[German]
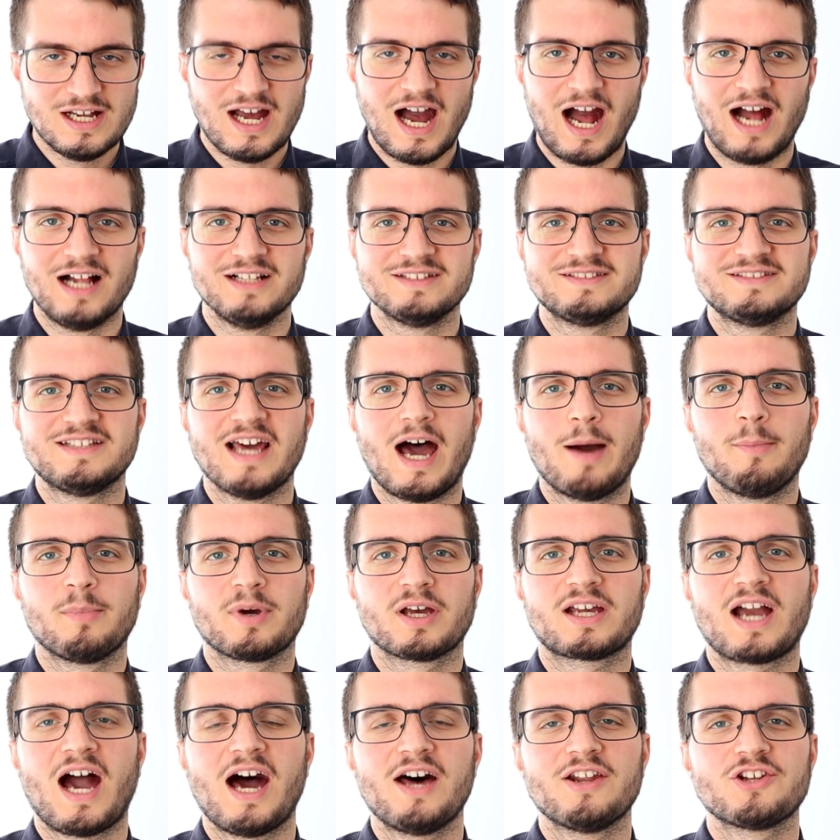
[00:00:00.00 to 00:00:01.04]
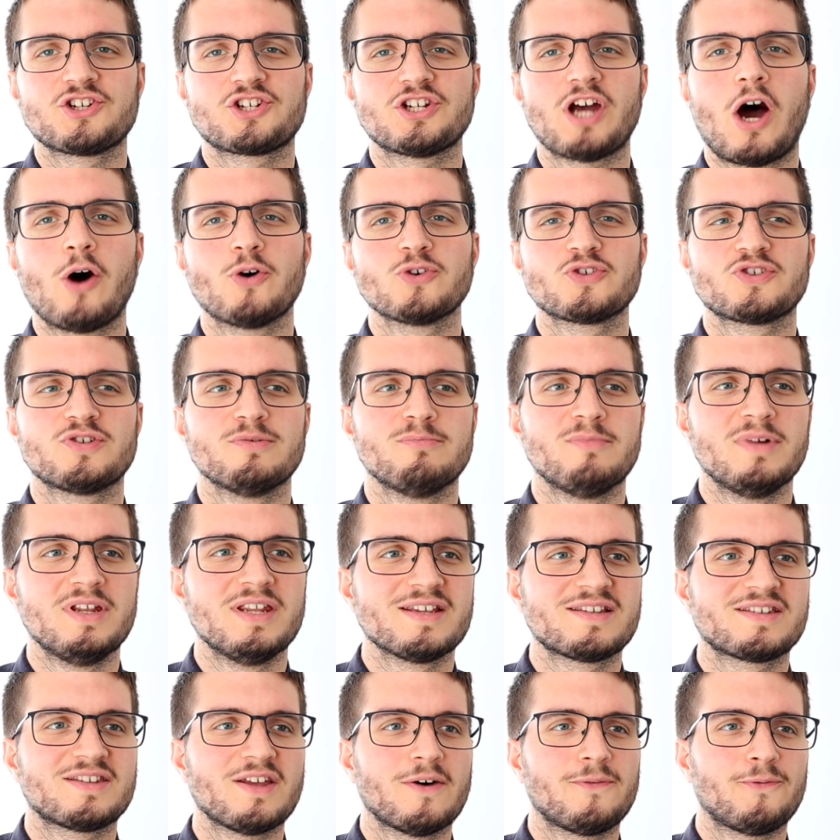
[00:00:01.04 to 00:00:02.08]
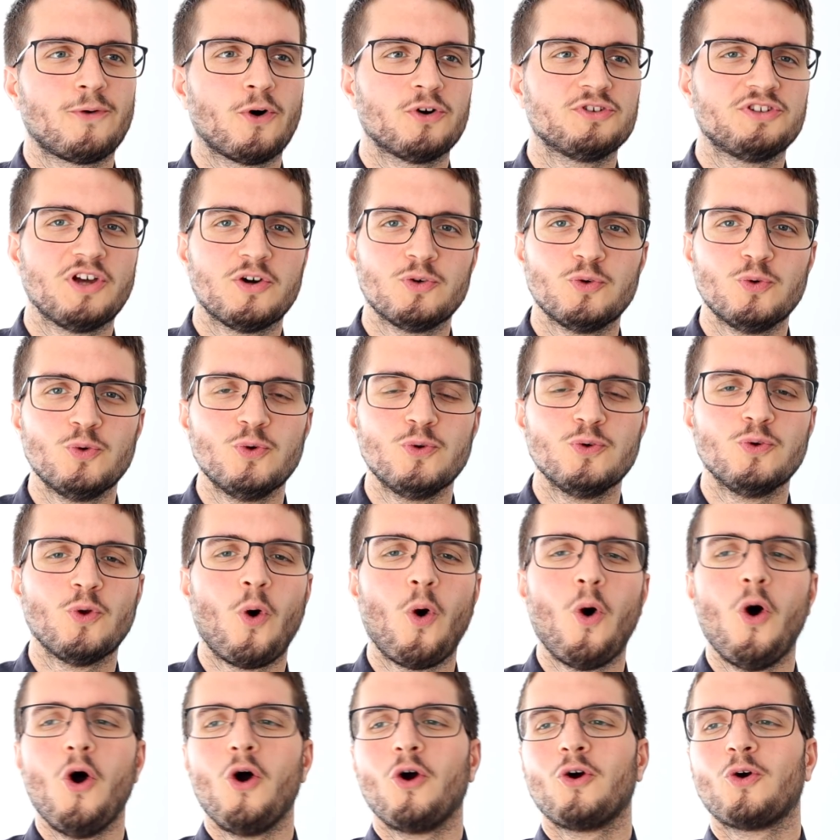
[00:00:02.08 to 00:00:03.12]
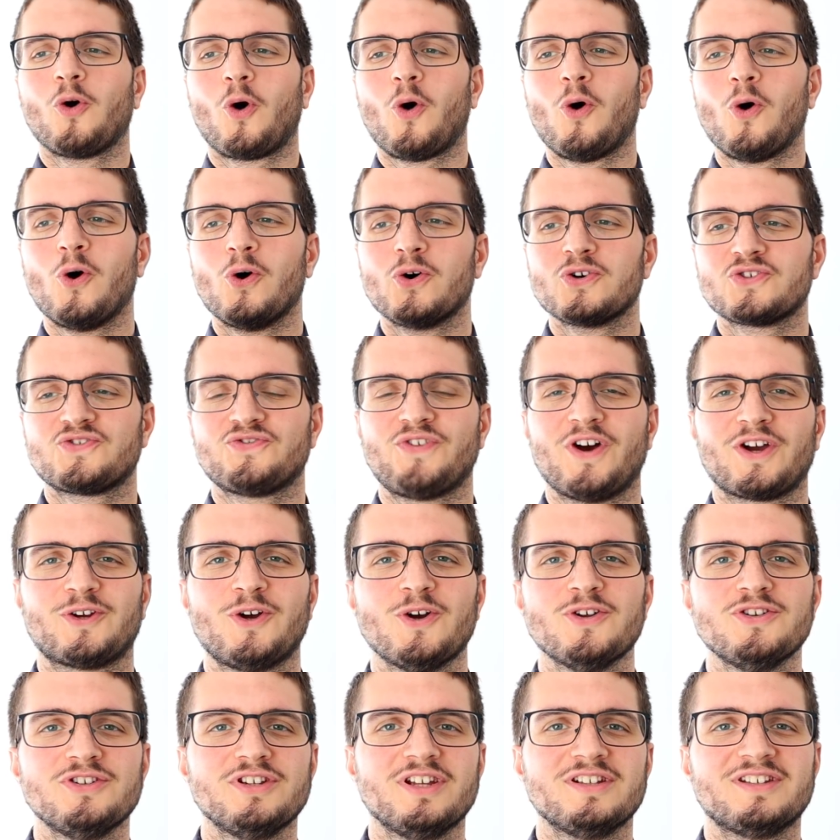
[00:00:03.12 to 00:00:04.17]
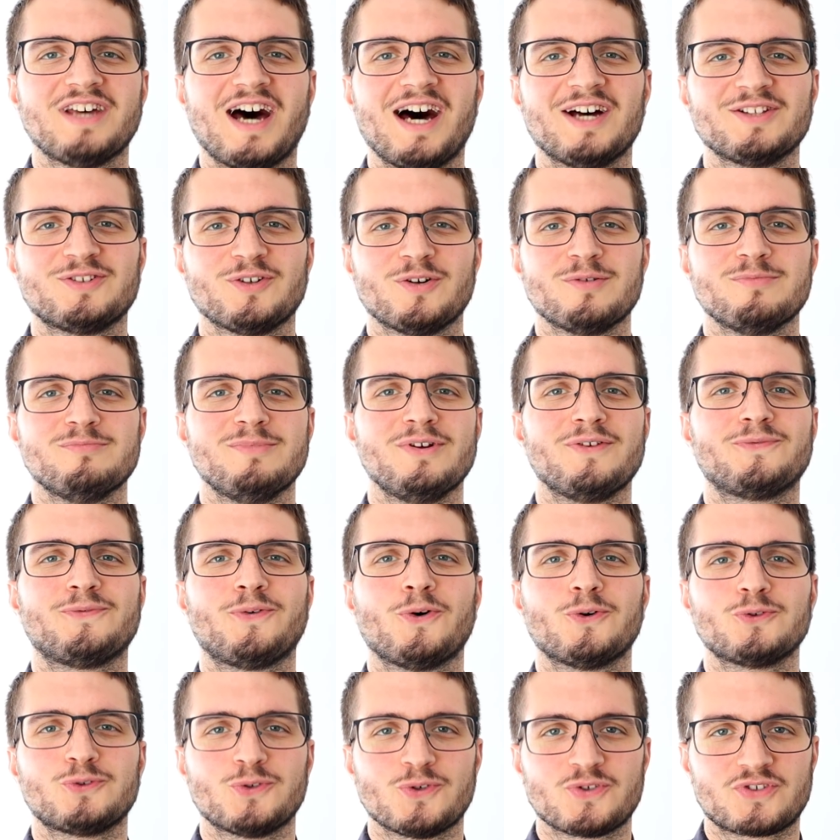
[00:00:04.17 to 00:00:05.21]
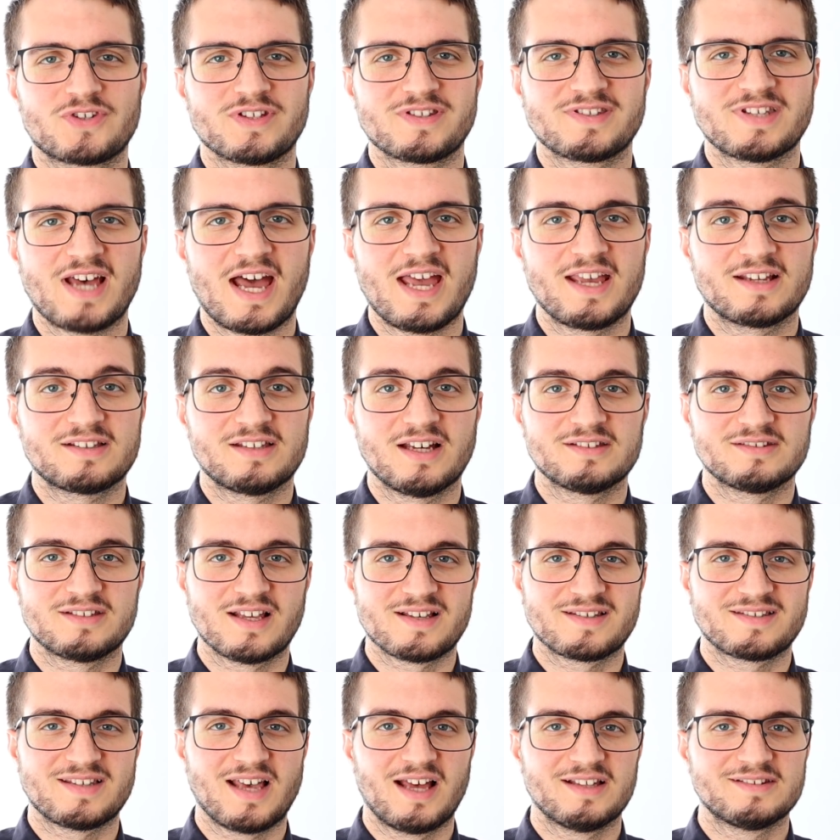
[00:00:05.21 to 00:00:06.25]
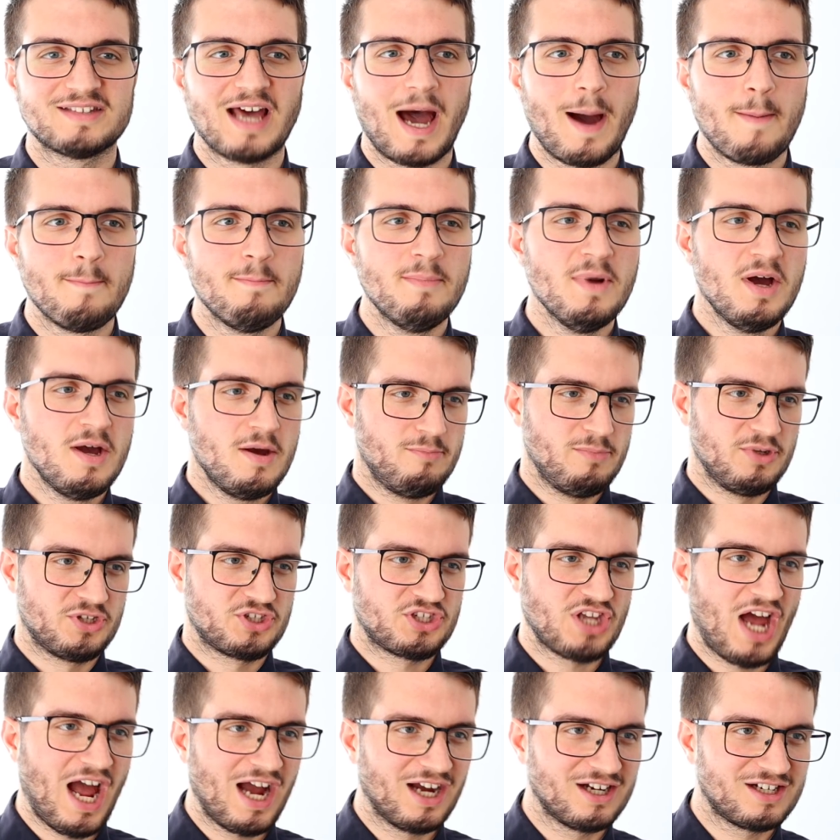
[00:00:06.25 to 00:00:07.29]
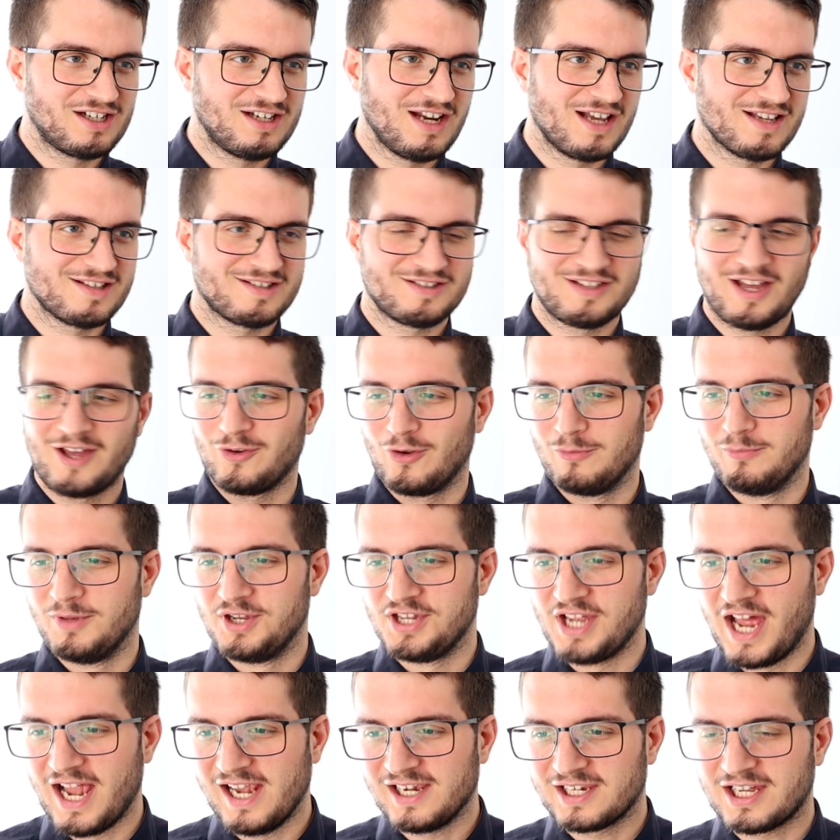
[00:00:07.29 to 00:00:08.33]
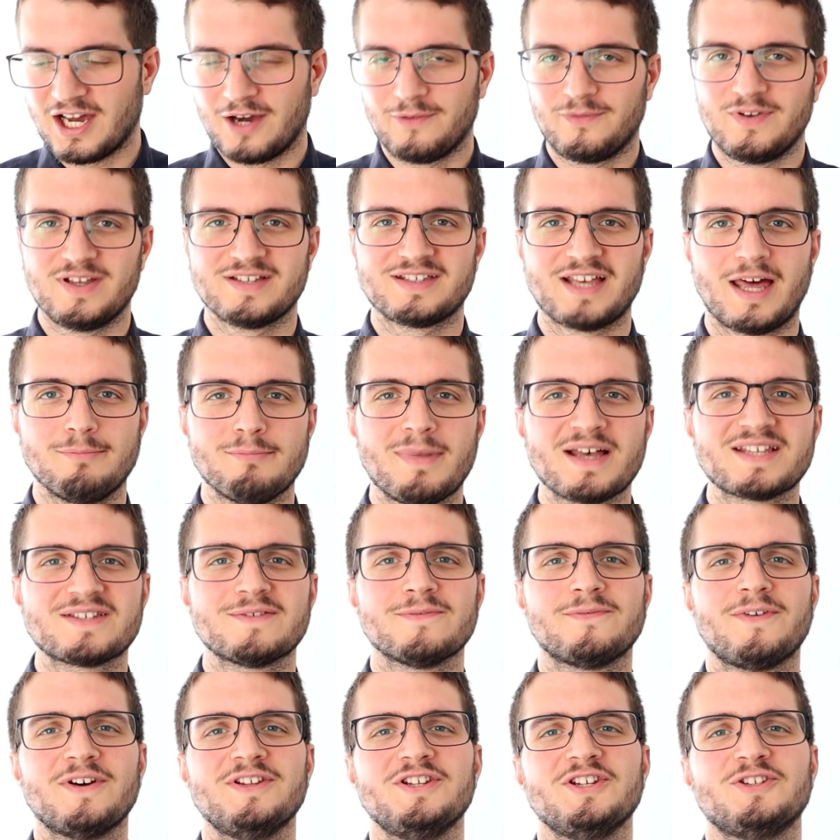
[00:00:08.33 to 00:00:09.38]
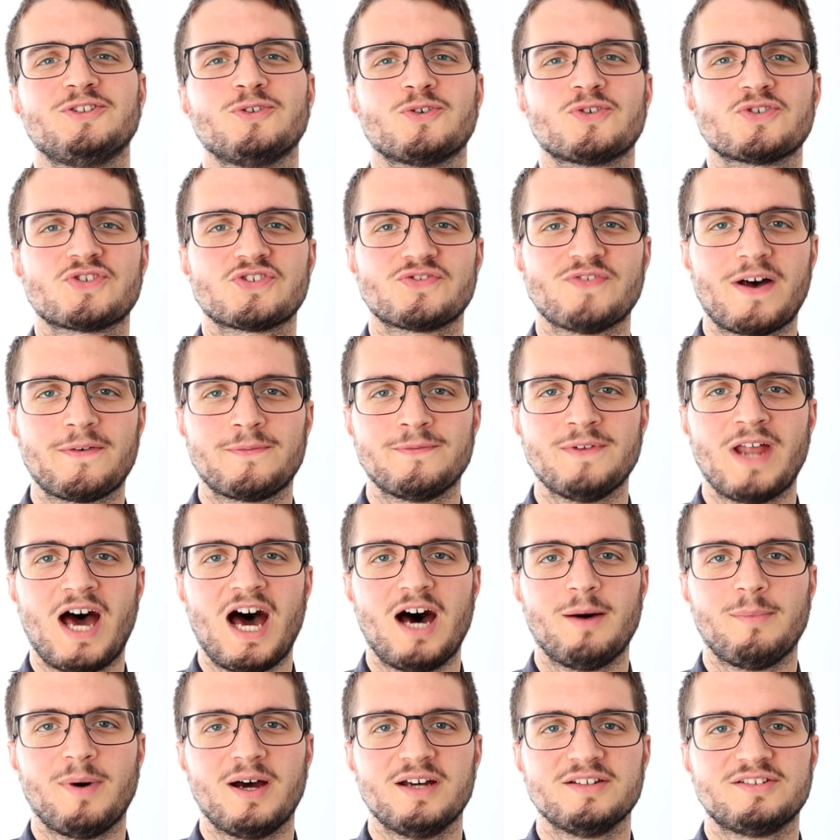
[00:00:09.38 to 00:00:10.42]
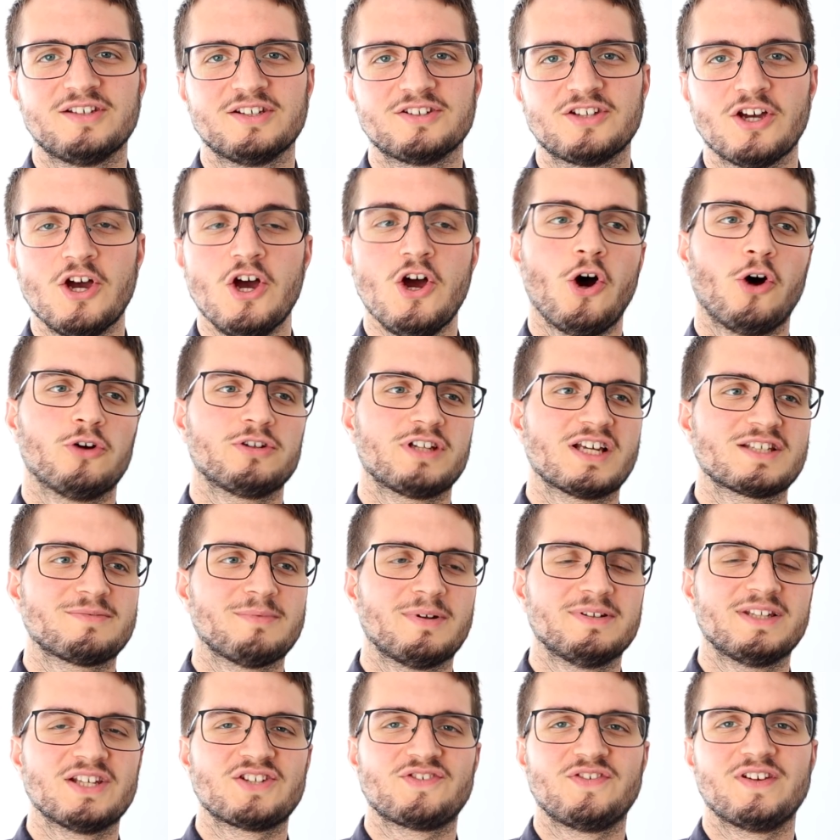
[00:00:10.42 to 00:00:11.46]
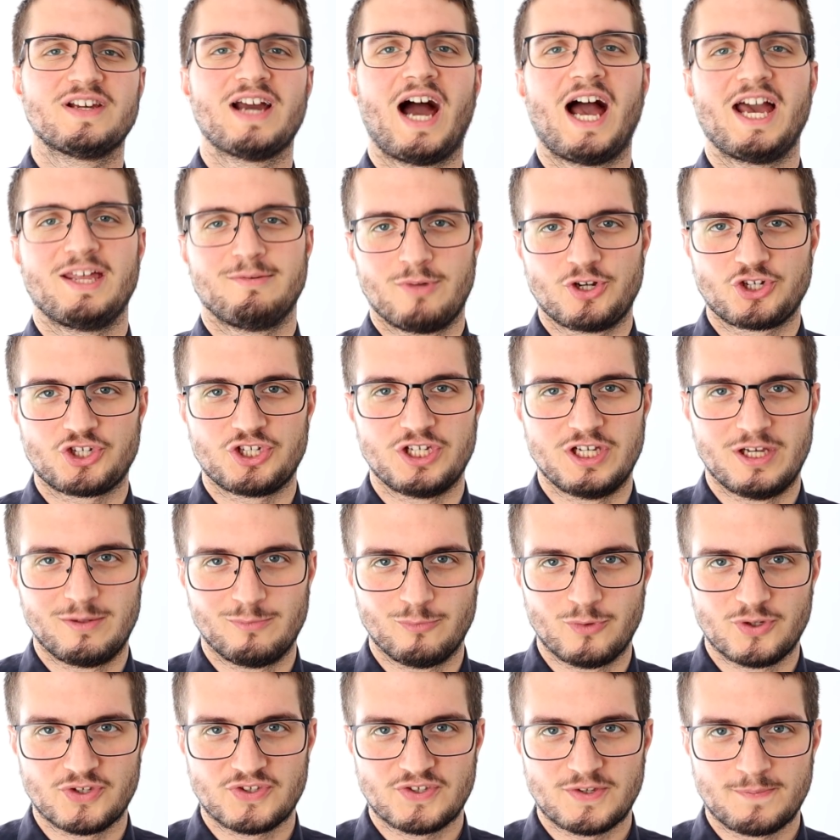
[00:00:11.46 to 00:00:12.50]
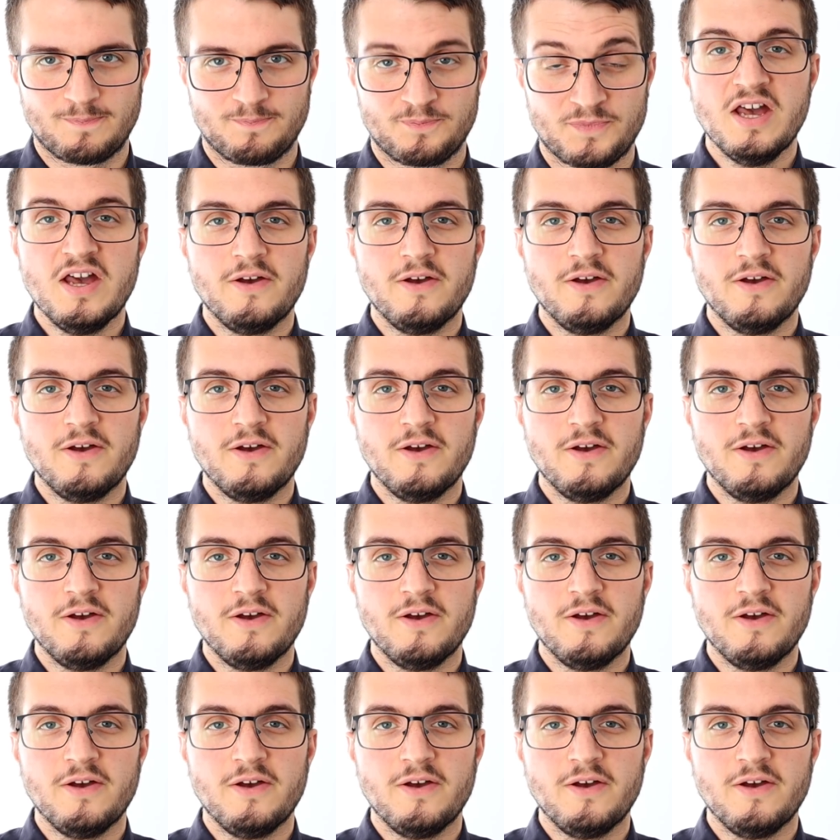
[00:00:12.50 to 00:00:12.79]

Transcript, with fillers: als der amerikanische Außenminister vor der UNO groß verkündet hat und mit Fotos gezeigt hat, dass Saddam mit Tanklastern und mit LKWs an Massenvernichtungswaffen arbeitet und dass man deswegen einmarschieren muss.